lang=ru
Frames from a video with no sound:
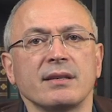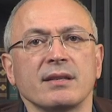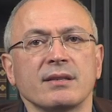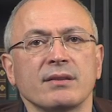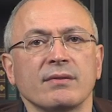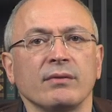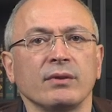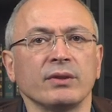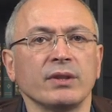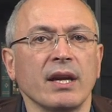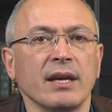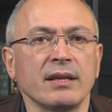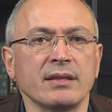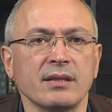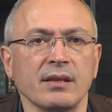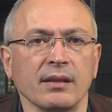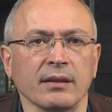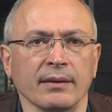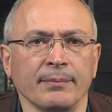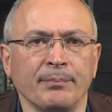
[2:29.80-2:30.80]
действовал не
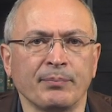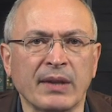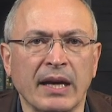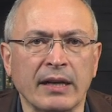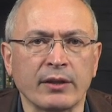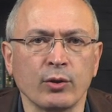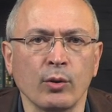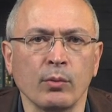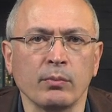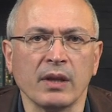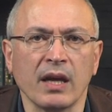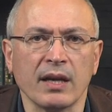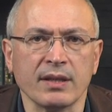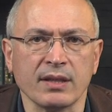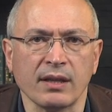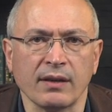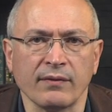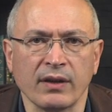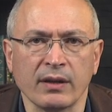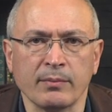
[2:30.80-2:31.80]
один. Артем
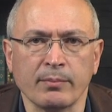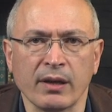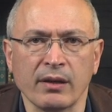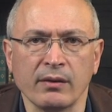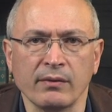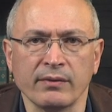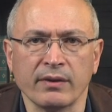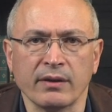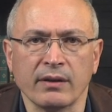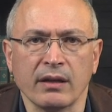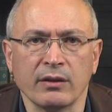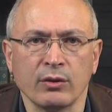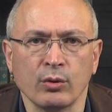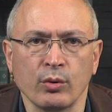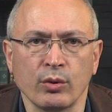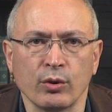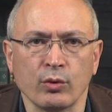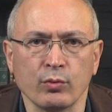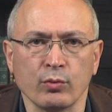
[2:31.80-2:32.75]
Лазарев отправил в родной